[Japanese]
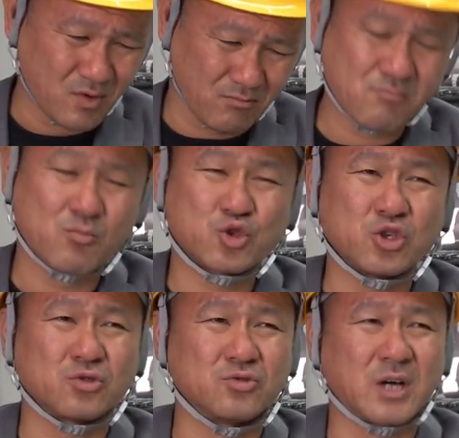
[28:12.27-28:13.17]
うん、も
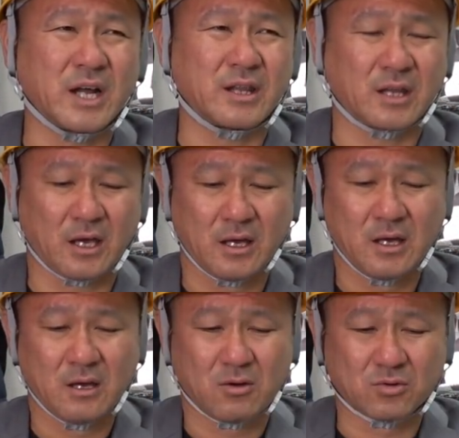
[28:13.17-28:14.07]
ちろん抜かれて、
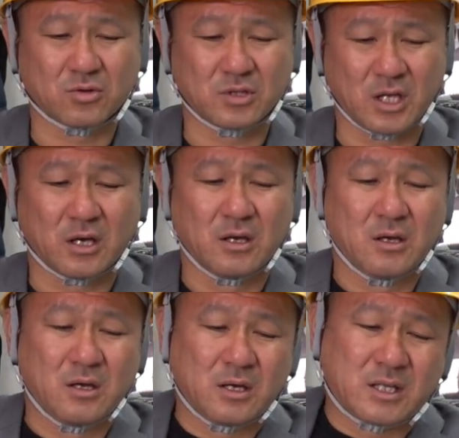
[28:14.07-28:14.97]
本当にね、
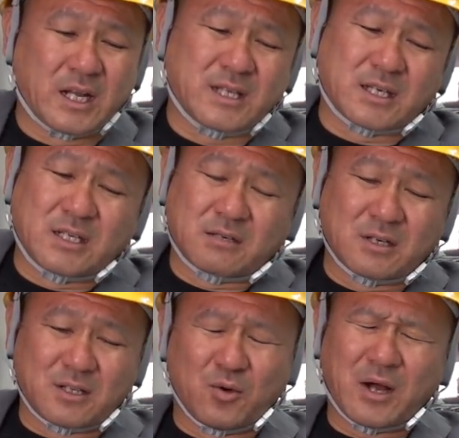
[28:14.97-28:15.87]
汚い奴はいなく
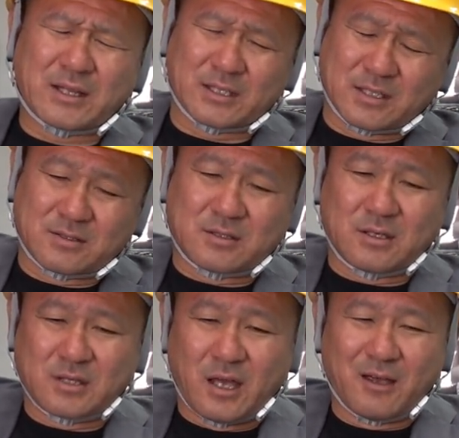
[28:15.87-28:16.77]
なってよかったですっ
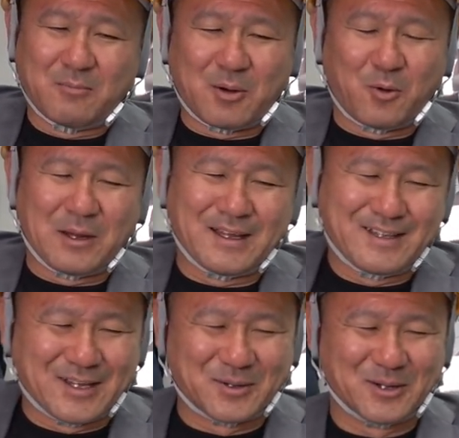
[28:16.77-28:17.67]
てね、まあ、ここまで
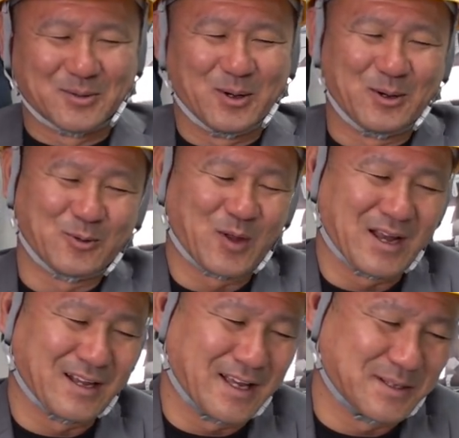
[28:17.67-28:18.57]
言ってくれると本当
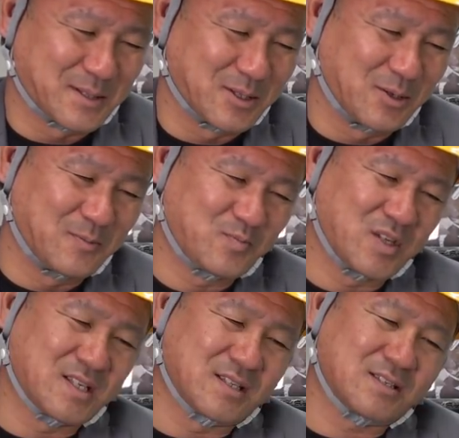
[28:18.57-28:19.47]
ありがたいですけど、
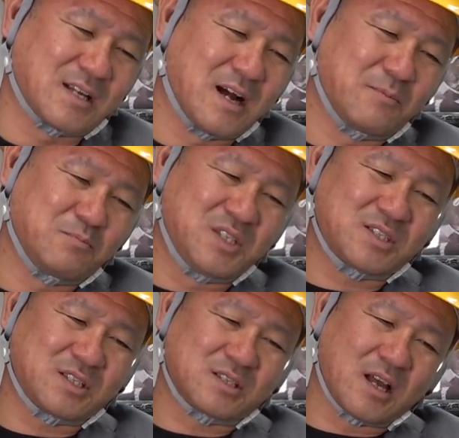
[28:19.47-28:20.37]
で、せつらみ
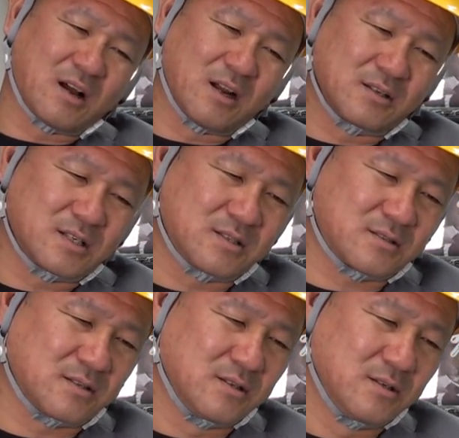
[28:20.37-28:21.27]
つきさんかなせ
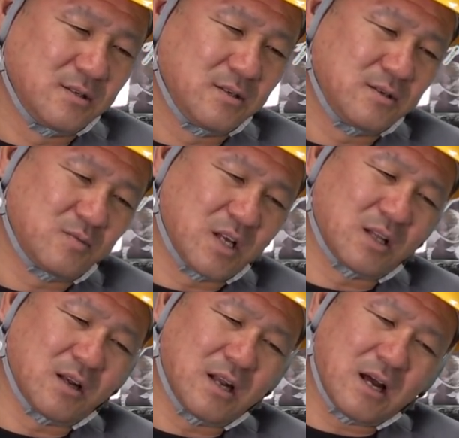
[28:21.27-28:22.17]
つな
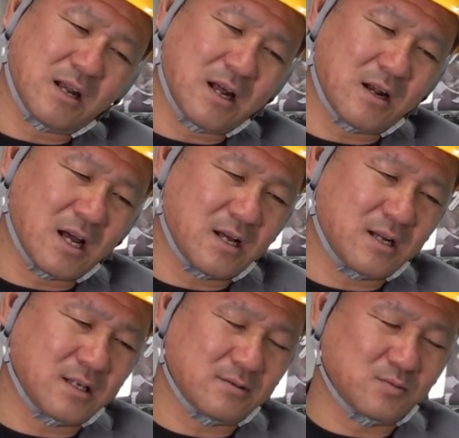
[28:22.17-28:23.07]
んだろう、ら、ら、ら、
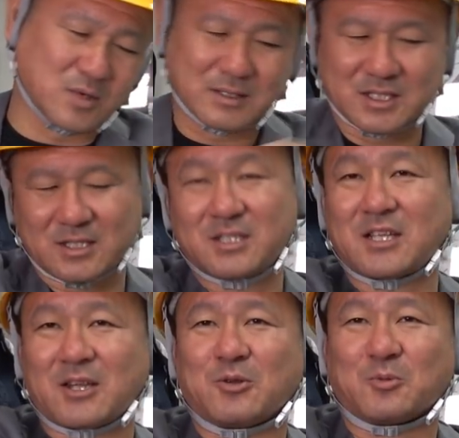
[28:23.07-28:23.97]
ら、まあ、字、
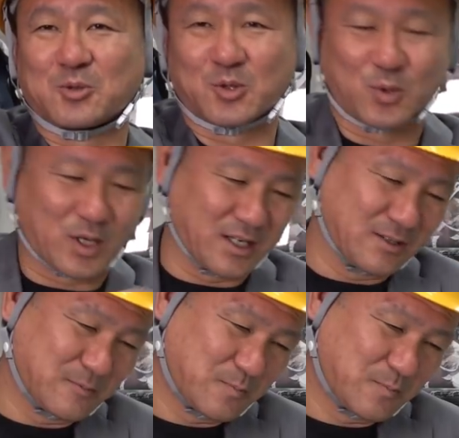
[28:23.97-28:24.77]
字で出ると思うんですけど、どっかに。